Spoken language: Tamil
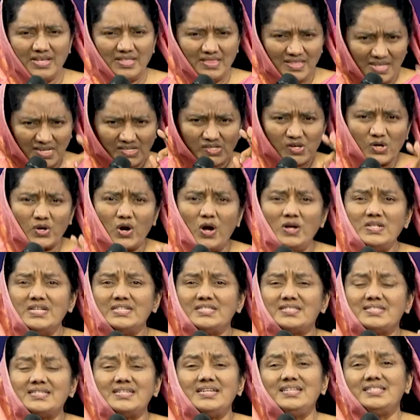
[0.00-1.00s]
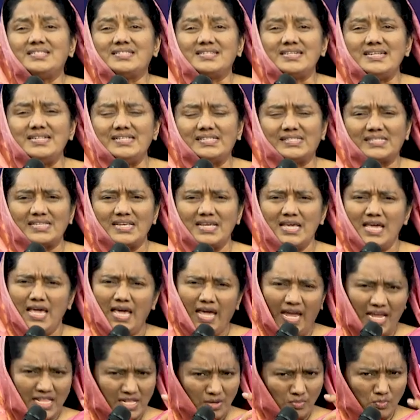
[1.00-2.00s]
தீஸ் ஆர் ஆல் த த்ரீ திங்ஸ்
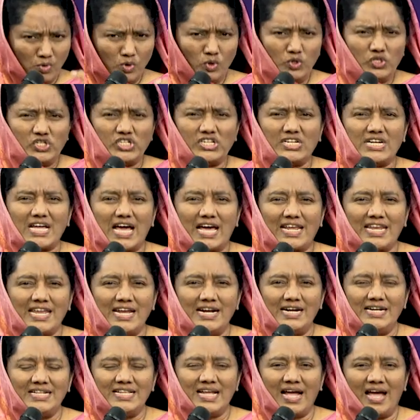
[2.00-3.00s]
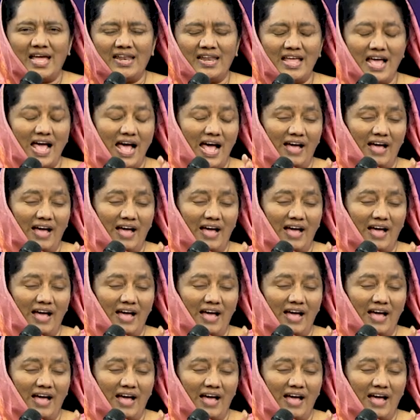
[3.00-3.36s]
இந்த மூன்று காரியங்கள் தான்